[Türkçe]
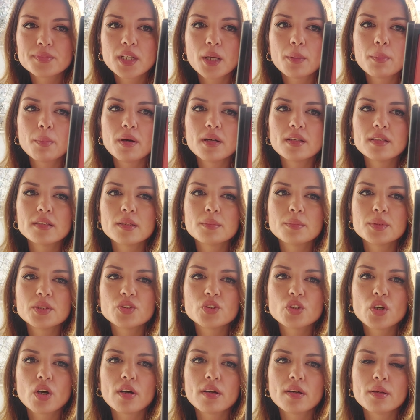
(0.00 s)
kapağına da bir
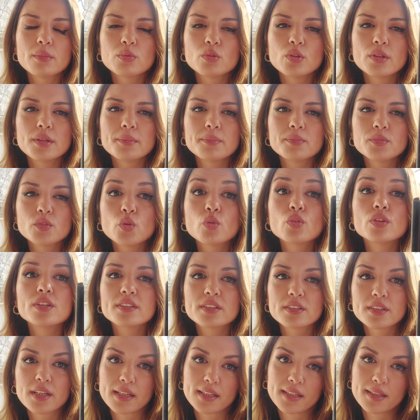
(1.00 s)
çare bulayım.
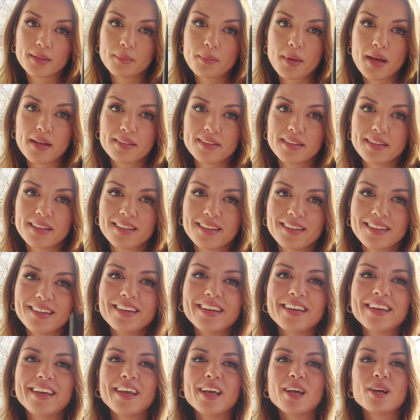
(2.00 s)
Turit rengi bendeki.